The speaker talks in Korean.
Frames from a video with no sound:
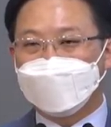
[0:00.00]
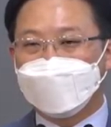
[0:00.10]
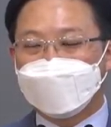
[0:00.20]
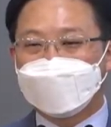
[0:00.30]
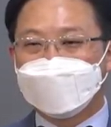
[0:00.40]

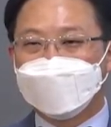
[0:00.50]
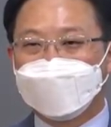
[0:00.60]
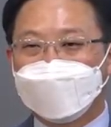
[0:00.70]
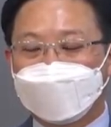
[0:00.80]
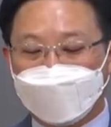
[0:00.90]
이 사실을
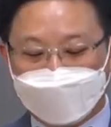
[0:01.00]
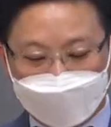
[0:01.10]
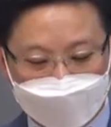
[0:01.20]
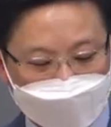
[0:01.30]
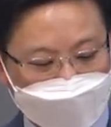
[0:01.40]
우리가
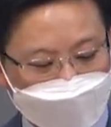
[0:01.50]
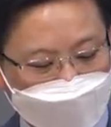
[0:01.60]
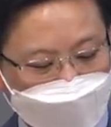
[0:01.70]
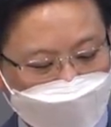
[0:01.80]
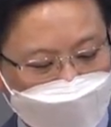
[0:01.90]
겸손하게
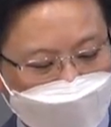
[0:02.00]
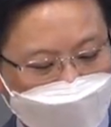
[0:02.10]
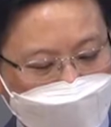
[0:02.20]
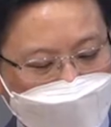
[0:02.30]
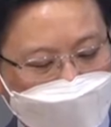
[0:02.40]

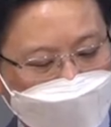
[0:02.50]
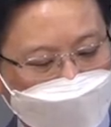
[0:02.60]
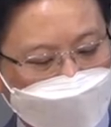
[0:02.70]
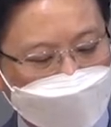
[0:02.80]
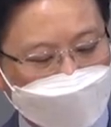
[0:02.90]
인정하면서
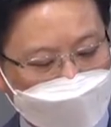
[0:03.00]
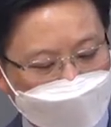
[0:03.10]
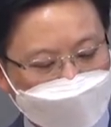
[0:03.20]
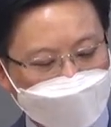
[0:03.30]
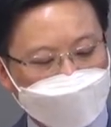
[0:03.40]
결국 이
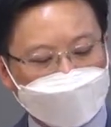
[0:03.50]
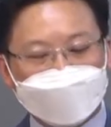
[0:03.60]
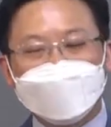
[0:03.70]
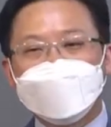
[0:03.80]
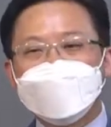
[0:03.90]
말씀이
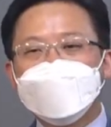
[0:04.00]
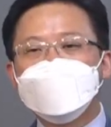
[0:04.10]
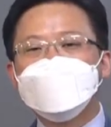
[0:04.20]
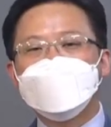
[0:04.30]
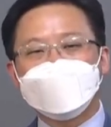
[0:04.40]

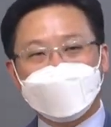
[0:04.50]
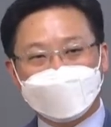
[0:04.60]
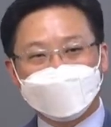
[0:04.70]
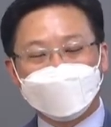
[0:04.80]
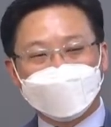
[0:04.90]
1절
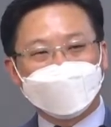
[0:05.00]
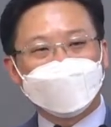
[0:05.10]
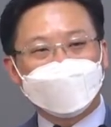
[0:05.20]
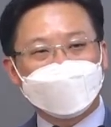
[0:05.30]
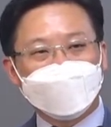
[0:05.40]

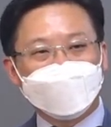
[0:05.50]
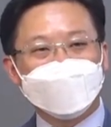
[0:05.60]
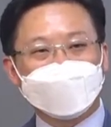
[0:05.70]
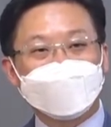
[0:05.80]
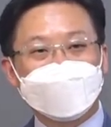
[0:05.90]
말씀과도
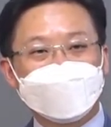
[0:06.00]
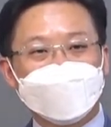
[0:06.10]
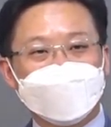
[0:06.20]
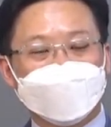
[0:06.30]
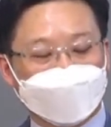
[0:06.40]
깊은
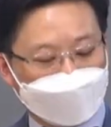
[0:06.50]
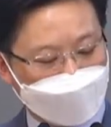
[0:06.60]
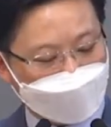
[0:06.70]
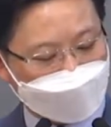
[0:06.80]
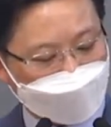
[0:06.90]
연관성이 있어요.
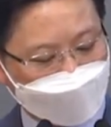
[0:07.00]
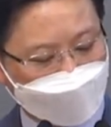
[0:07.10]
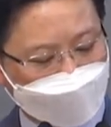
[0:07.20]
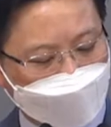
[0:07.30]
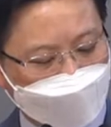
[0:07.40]
어제 이제
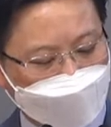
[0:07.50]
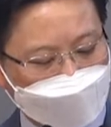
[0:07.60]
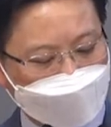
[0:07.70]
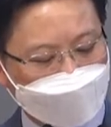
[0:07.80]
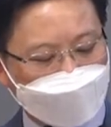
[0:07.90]
살펴본 대로
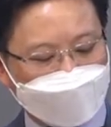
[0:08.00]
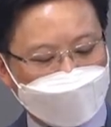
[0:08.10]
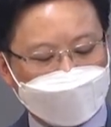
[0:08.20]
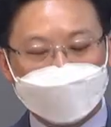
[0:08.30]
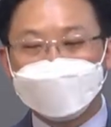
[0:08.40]
왕의 마음이
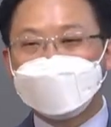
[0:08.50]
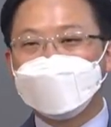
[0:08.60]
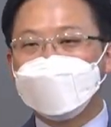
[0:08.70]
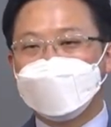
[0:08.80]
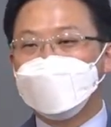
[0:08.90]
하나님의
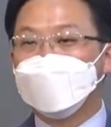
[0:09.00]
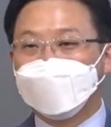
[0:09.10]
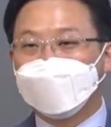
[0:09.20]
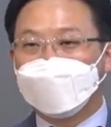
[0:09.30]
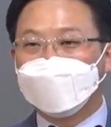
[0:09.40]
손에 달려
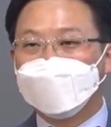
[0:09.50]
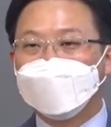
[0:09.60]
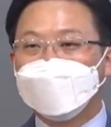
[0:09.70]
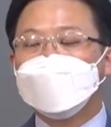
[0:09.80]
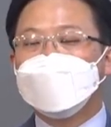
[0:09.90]
있다.
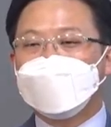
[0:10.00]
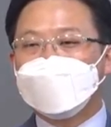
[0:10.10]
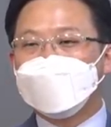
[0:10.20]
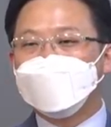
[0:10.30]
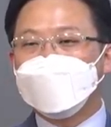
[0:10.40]

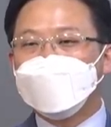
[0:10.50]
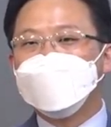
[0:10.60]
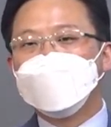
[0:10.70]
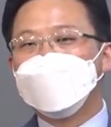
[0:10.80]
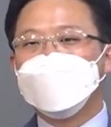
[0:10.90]
하나님이
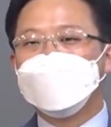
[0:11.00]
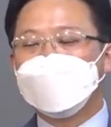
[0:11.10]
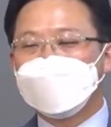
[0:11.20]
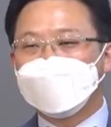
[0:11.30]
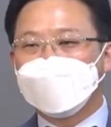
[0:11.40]
임의로
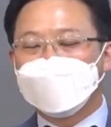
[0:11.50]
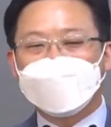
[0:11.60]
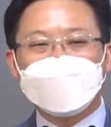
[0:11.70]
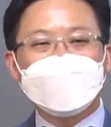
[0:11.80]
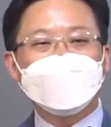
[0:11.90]
인도하신다. 이거
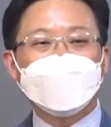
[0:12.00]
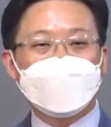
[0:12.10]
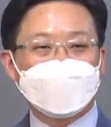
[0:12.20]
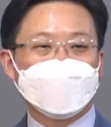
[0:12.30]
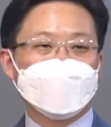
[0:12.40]
하나님의
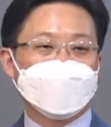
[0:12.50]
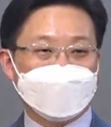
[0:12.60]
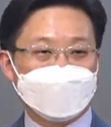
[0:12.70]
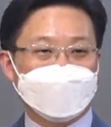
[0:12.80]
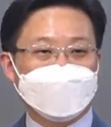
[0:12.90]
주권을
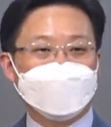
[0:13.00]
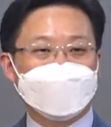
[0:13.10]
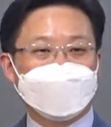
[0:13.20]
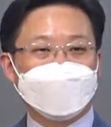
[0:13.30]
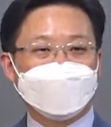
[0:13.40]
강조하는
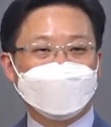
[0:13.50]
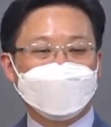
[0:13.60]
거잖아요.